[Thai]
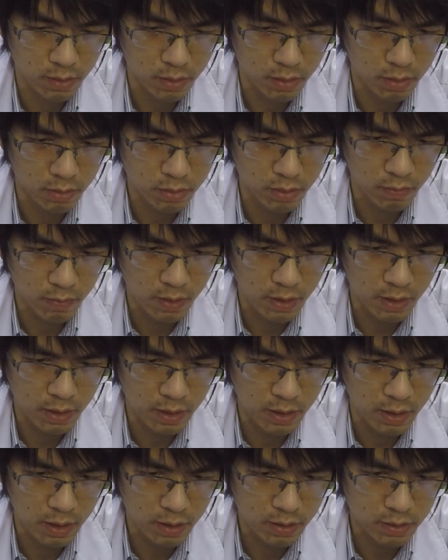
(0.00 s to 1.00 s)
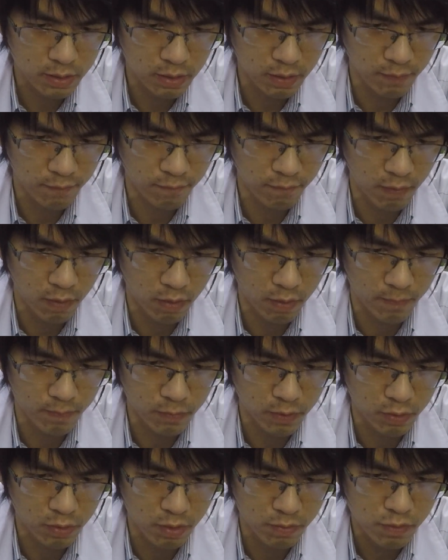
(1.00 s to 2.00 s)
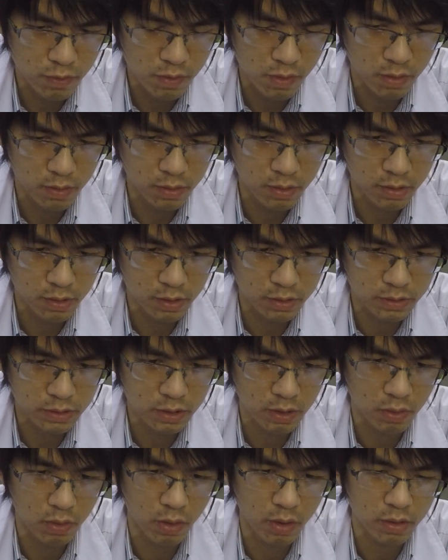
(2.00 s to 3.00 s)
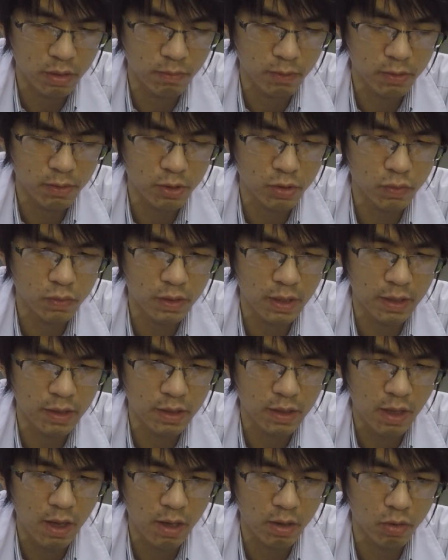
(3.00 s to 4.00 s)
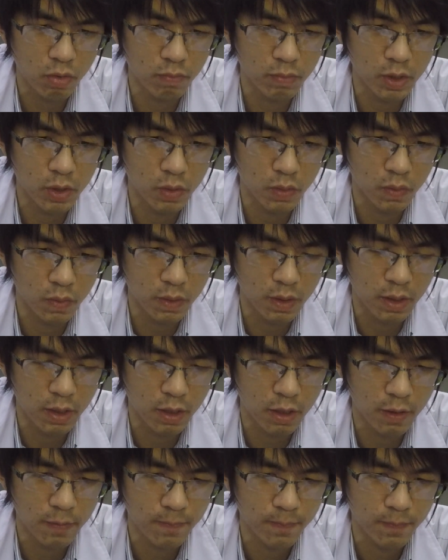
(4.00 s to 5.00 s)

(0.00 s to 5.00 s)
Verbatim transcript: เขาเรียกว่า acneiform eruption เนื่องจากสเตียรอยจะไปกระตุ้นการสร้างคอมิโดนนะ